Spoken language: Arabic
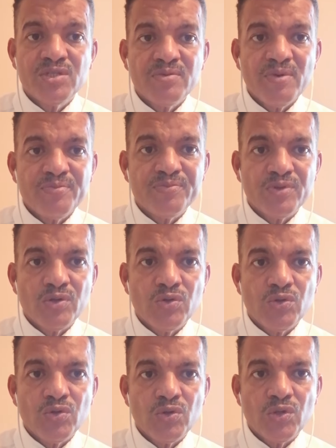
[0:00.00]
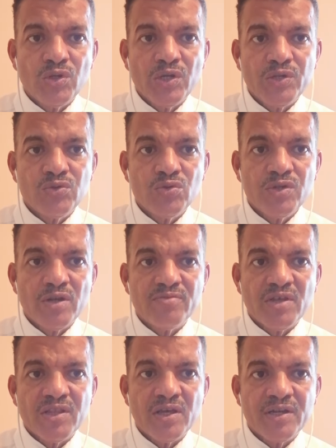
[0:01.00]
بسبب اللدون
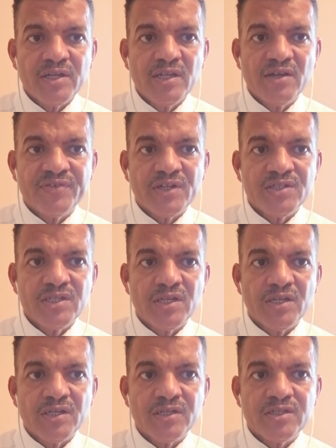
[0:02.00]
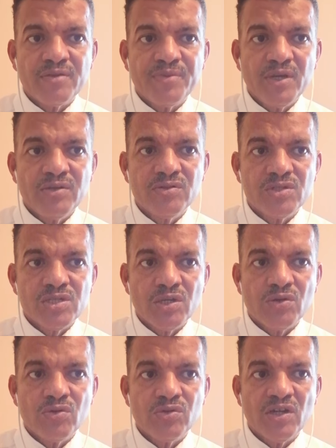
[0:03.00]
المظهرية الفردية التباين
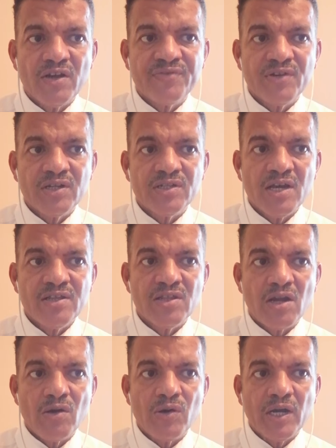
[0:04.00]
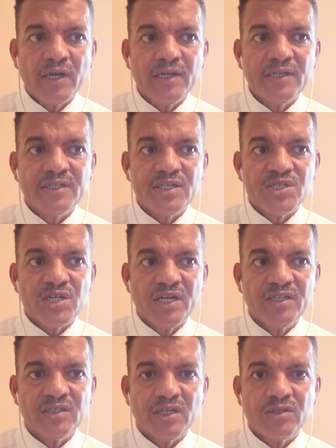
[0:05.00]
سيكون الأفراد أكثر أو أقل
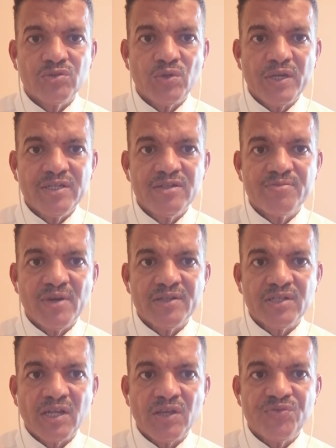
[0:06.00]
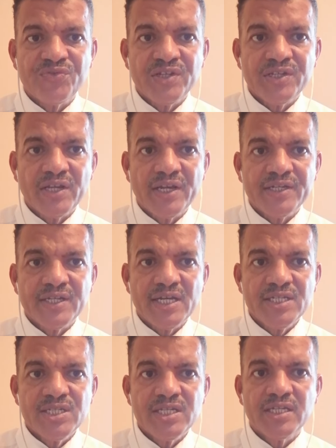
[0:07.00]
نجاحا قد تؤدي بعض التكيفات إلى
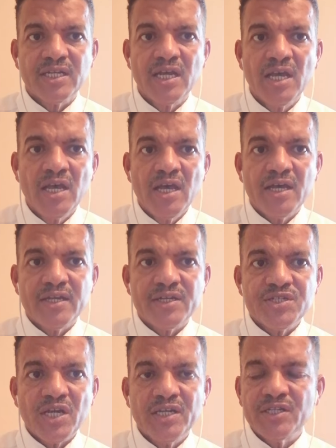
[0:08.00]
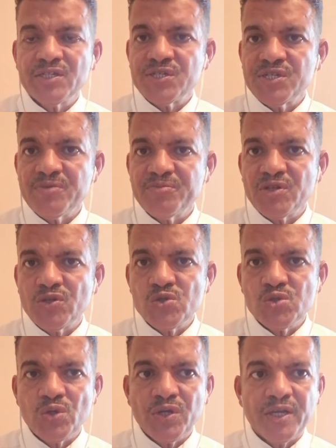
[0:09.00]
تحسين النجاح الإنجابي
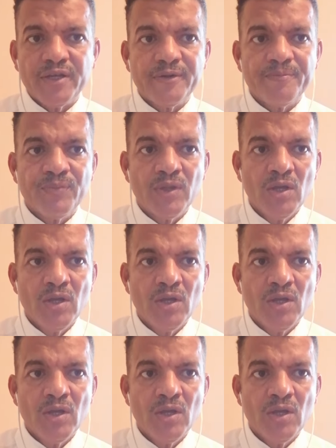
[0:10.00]
للسكان